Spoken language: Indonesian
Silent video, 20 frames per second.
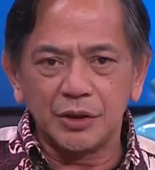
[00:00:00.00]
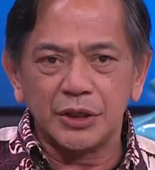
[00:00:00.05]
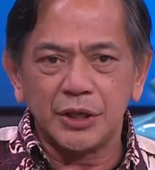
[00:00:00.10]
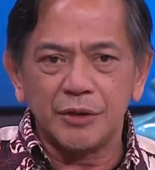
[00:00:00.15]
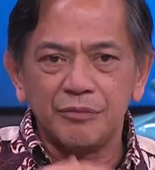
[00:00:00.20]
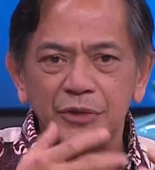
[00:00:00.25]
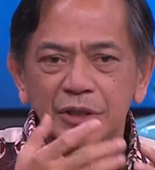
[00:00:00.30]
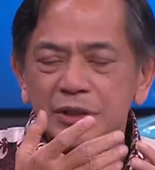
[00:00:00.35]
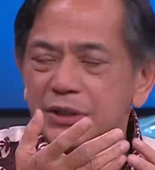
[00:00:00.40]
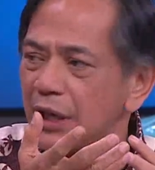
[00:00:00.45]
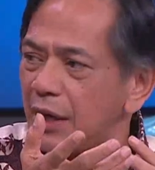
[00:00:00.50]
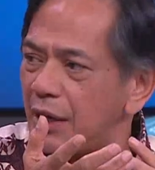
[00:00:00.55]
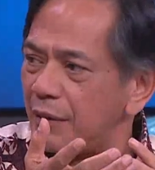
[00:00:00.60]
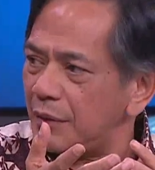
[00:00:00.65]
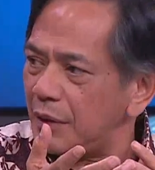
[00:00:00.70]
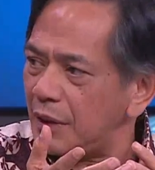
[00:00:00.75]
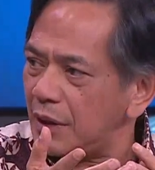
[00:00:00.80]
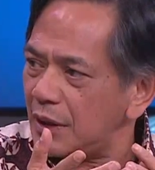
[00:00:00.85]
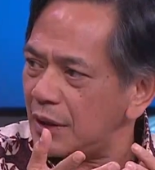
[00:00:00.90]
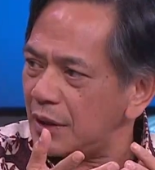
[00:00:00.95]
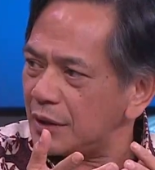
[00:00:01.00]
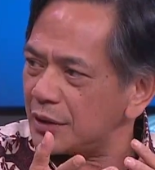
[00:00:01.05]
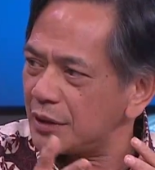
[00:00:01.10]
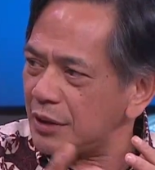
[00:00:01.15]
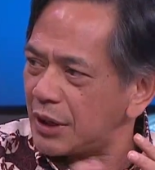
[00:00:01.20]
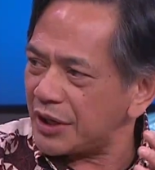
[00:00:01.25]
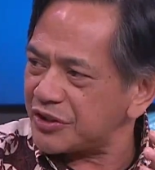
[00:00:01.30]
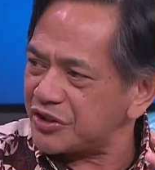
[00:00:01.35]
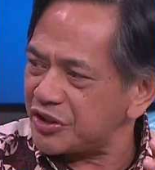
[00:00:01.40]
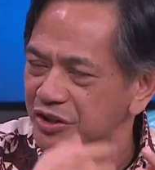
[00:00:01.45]
dia minta
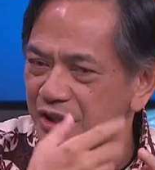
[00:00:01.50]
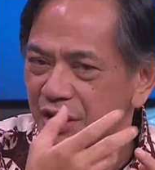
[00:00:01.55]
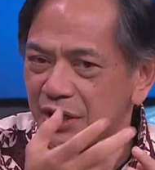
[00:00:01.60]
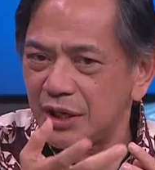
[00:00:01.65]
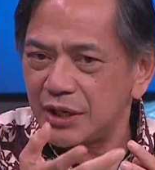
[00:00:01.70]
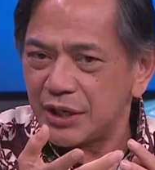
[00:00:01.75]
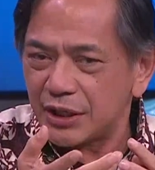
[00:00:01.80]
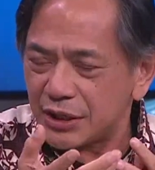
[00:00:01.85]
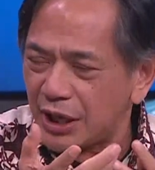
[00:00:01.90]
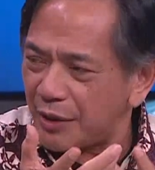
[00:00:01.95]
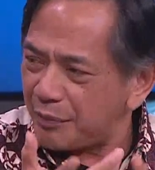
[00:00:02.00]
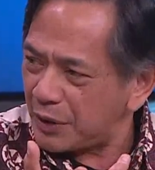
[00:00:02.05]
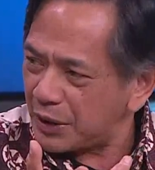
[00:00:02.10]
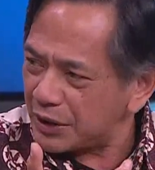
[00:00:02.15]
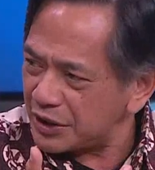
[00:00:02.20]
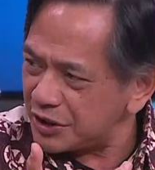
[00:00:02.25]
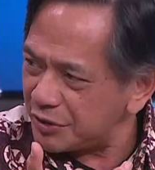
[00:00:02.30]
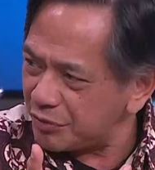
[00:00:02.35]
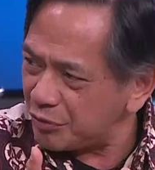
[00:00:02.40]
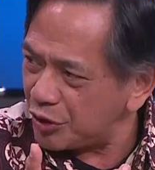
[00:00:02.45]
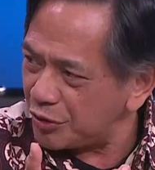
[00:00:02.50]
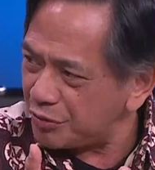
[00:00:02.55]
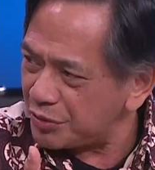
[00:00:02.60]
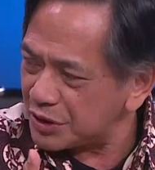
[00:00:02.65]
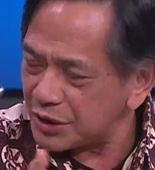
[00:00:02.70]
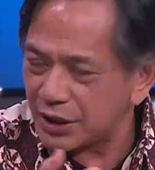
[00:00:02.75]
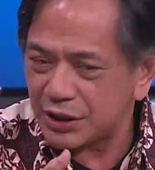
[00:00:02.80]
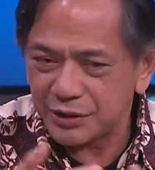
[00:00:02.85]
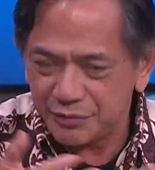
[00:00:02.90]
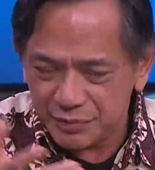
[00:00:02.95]
uh, asistennya datang, apakah saya boleh bicara?